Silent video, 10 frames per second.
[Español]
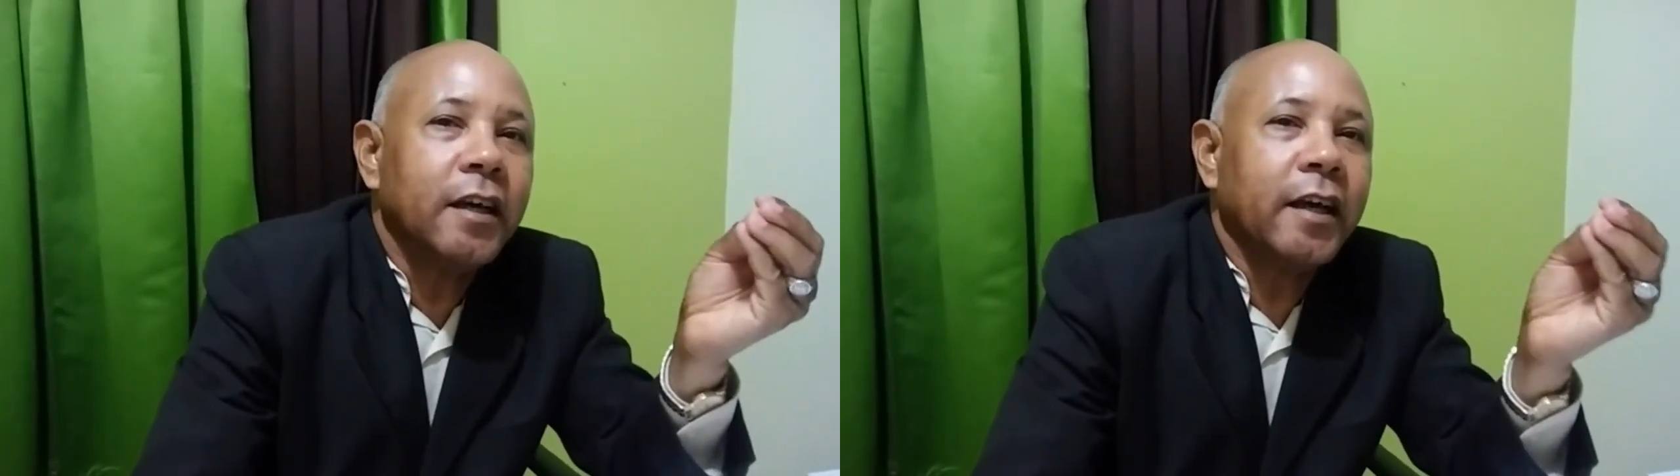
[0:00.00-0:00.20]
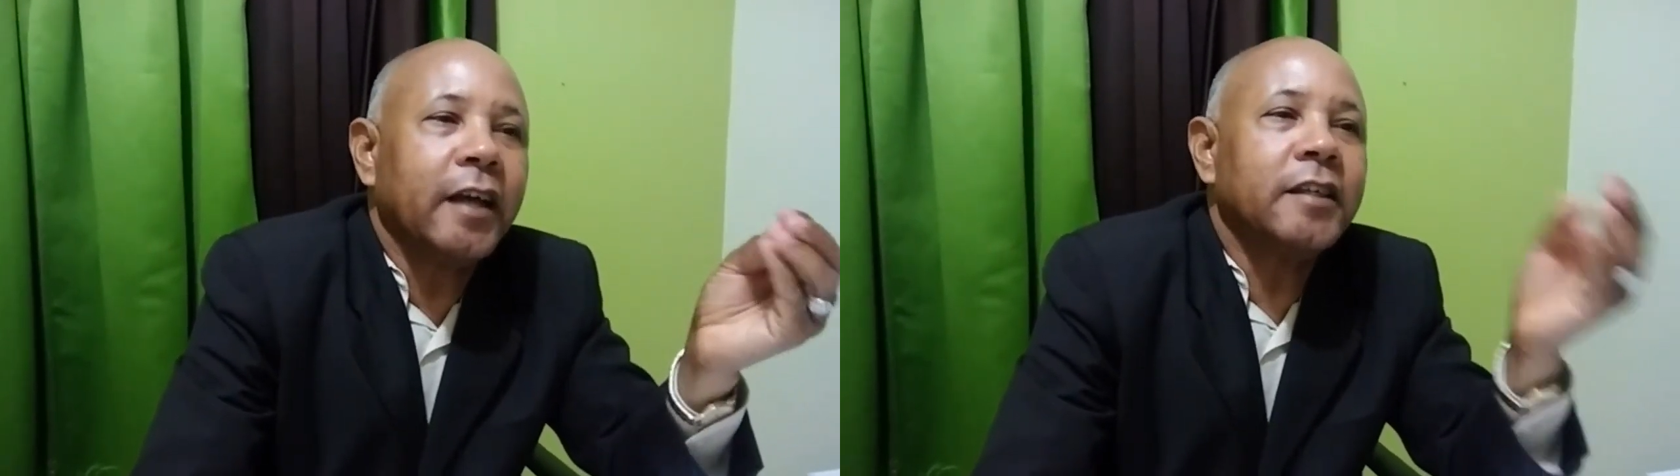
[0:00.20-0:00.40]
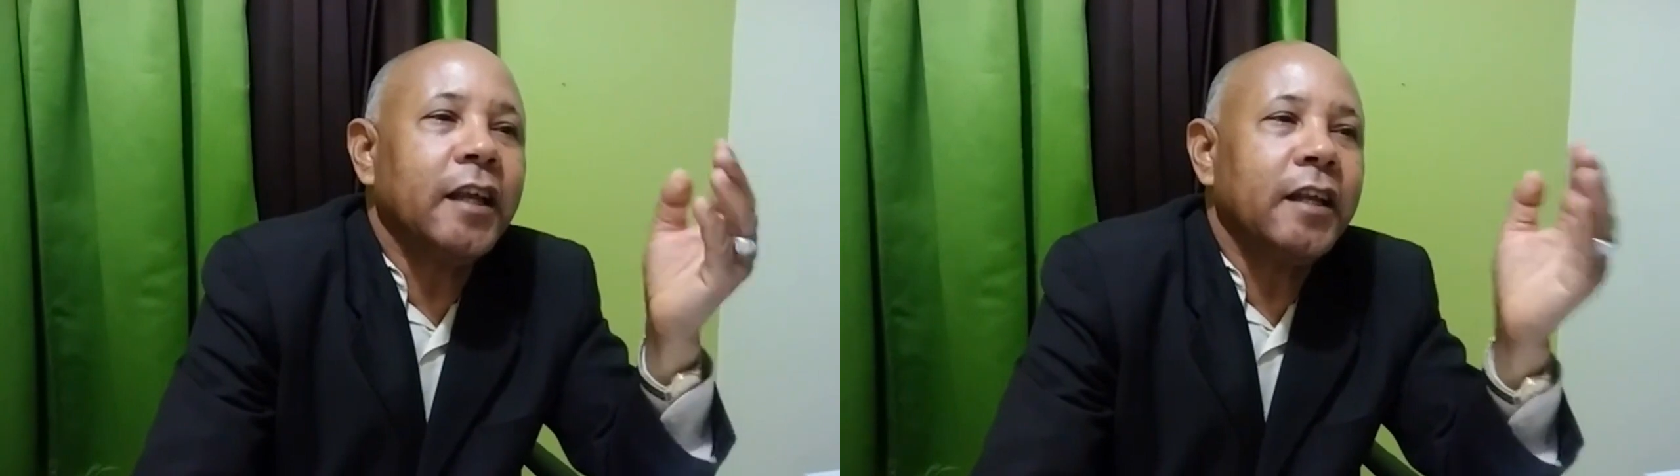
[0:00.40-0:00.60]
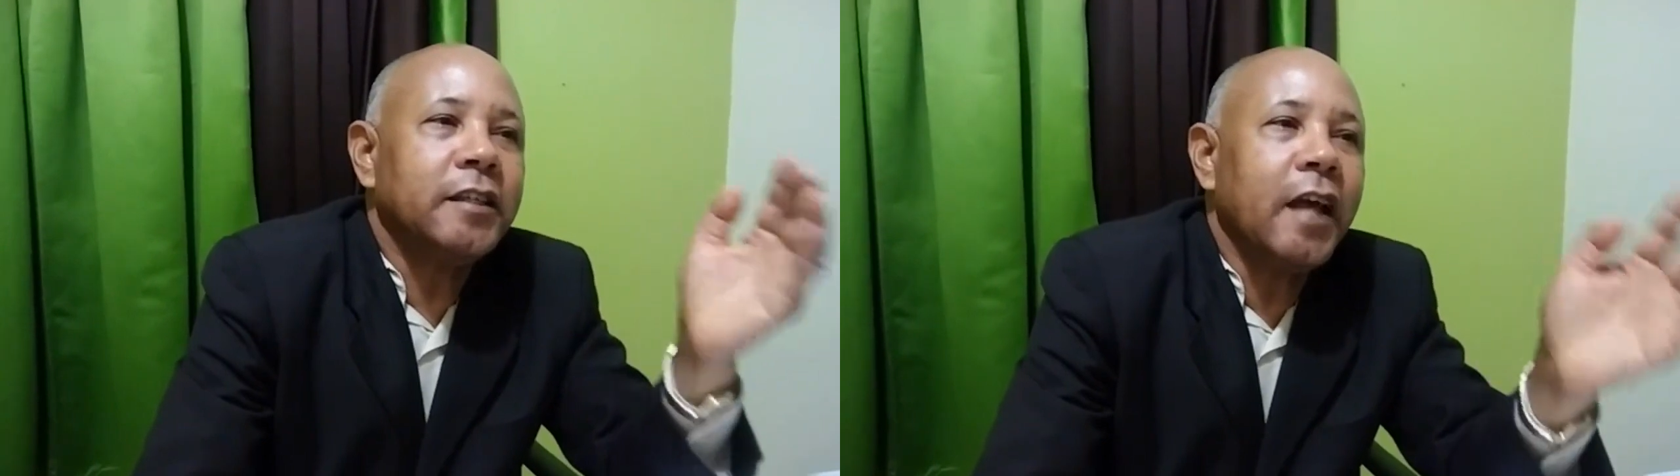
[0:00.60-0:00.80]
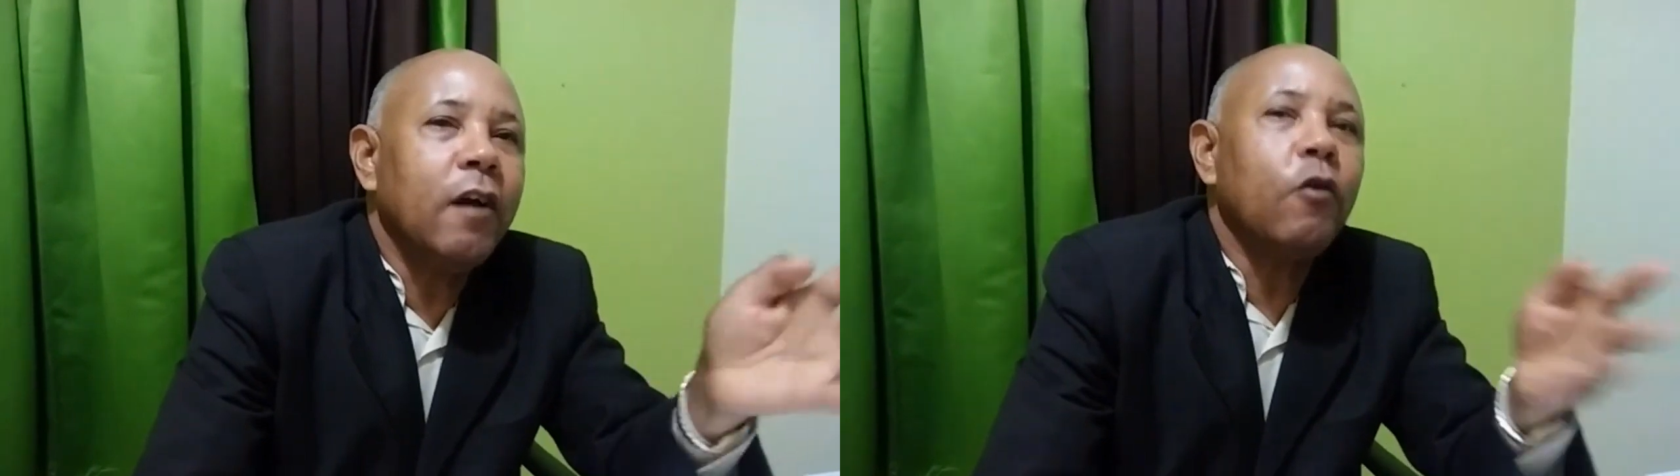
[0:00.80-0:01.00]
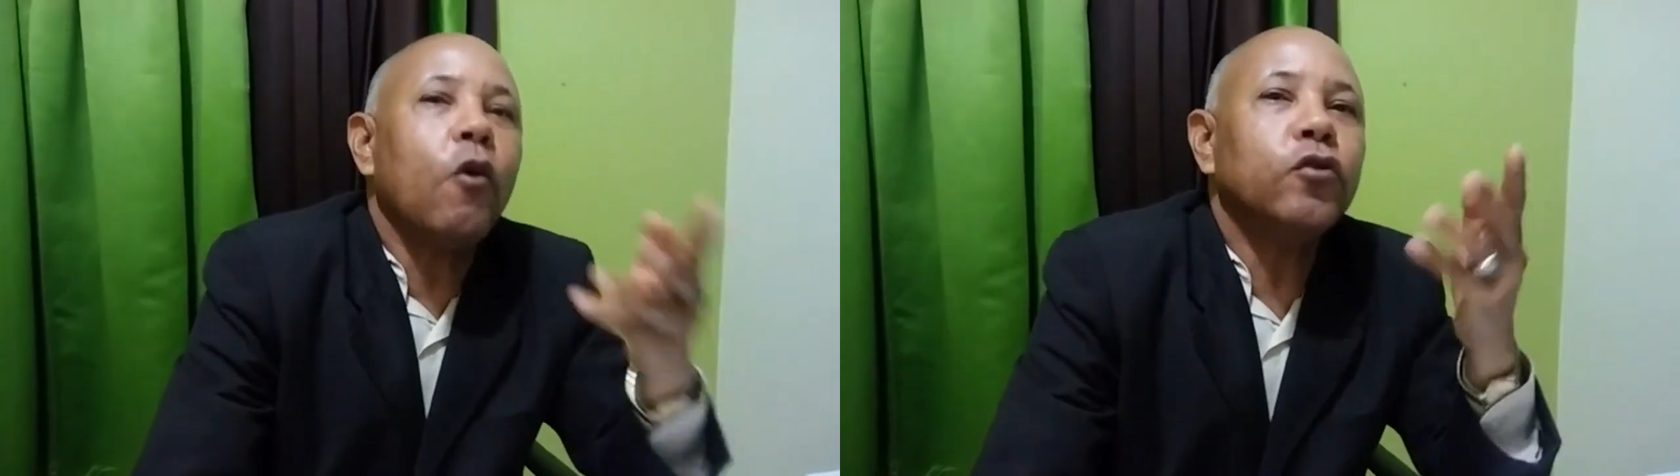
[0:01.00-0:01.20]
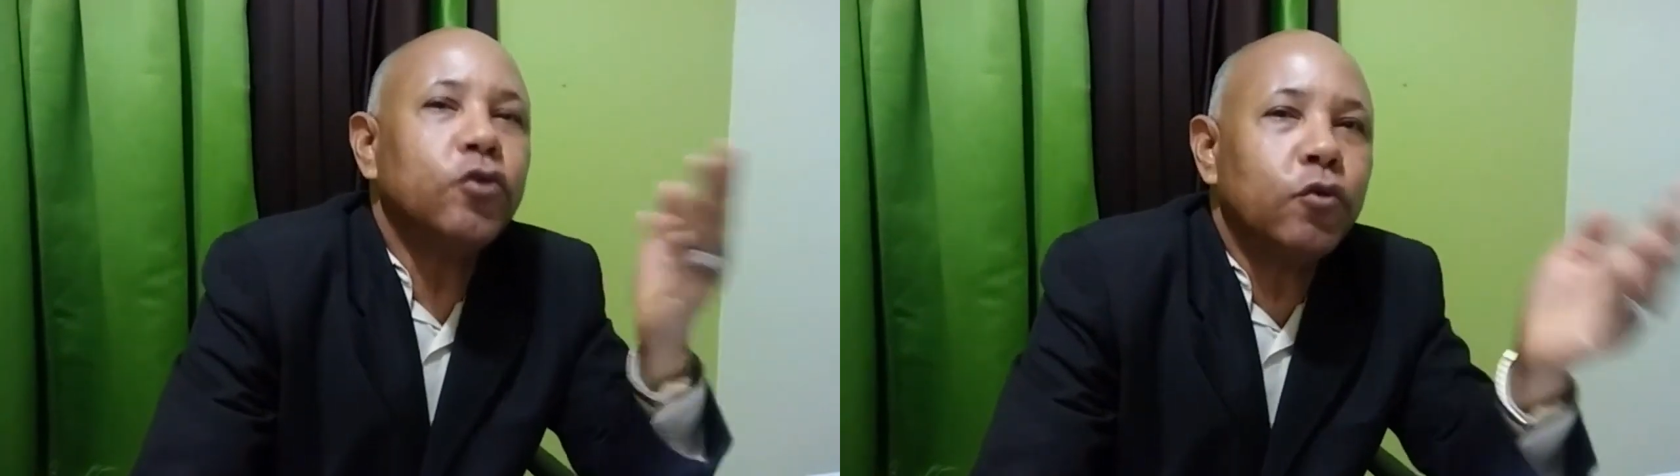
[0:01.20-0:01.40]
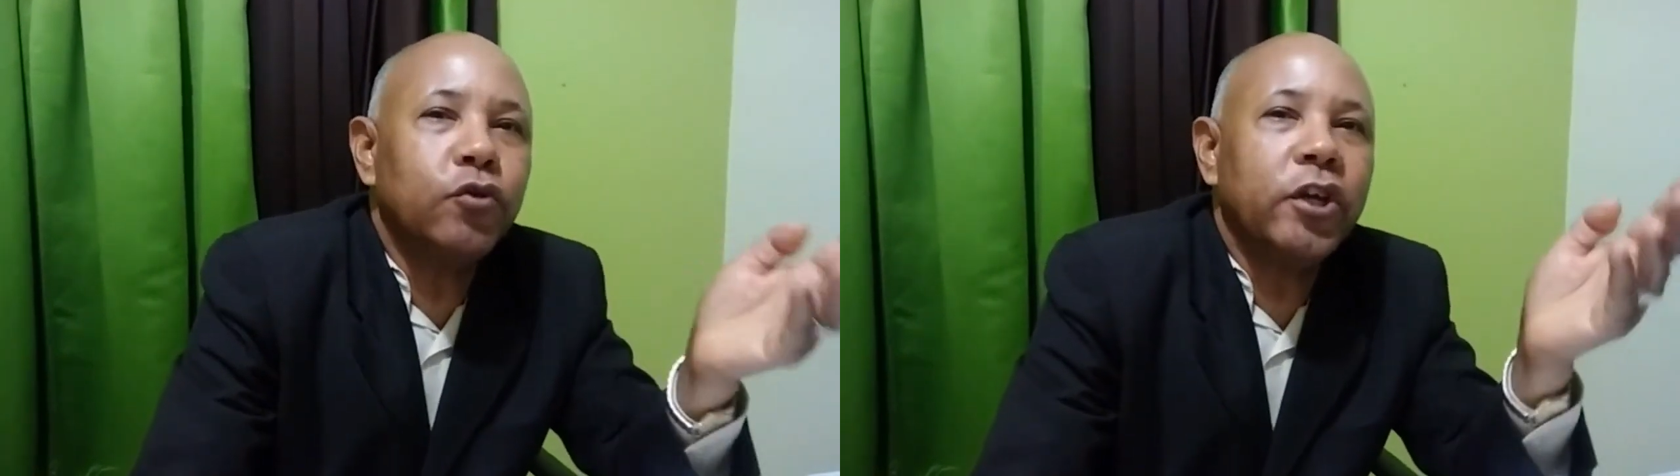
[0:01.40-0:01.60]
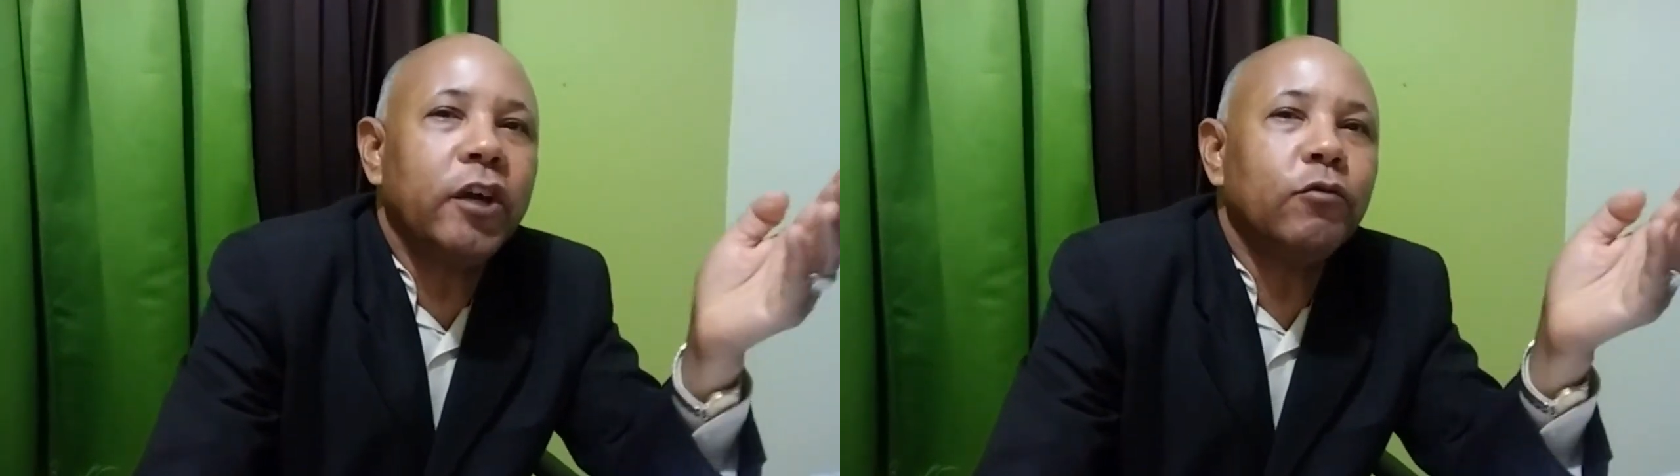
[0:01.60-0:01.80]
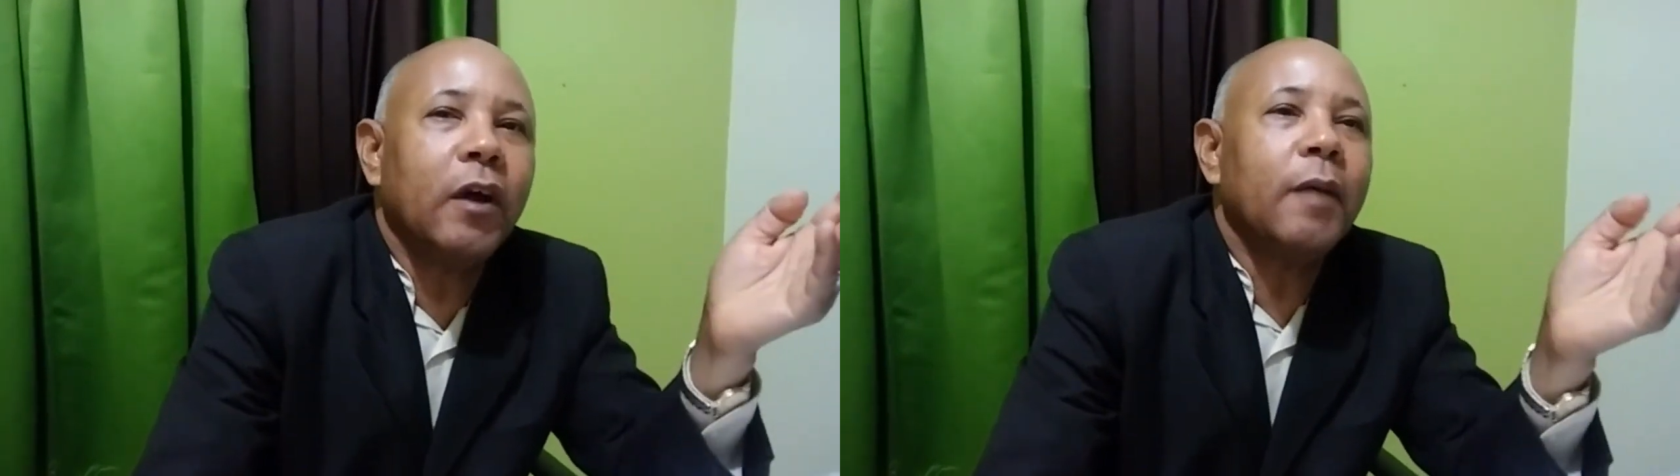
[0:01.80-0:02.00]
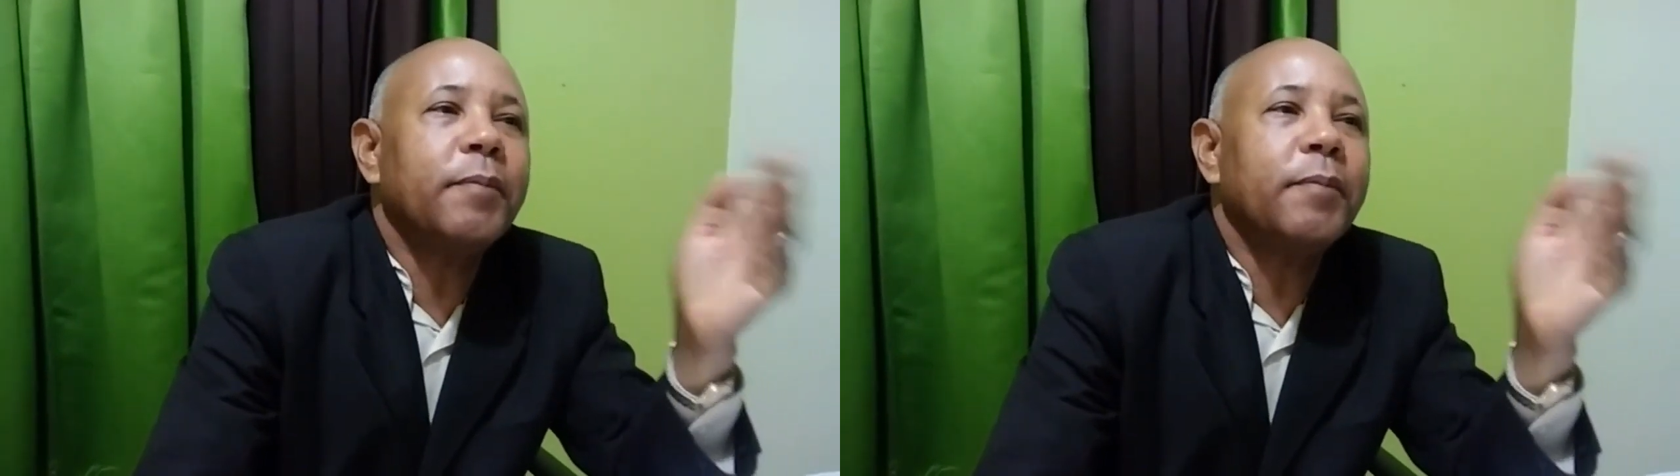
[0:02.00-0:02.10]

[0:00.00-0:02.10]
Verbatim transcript: que se le están construyendo a las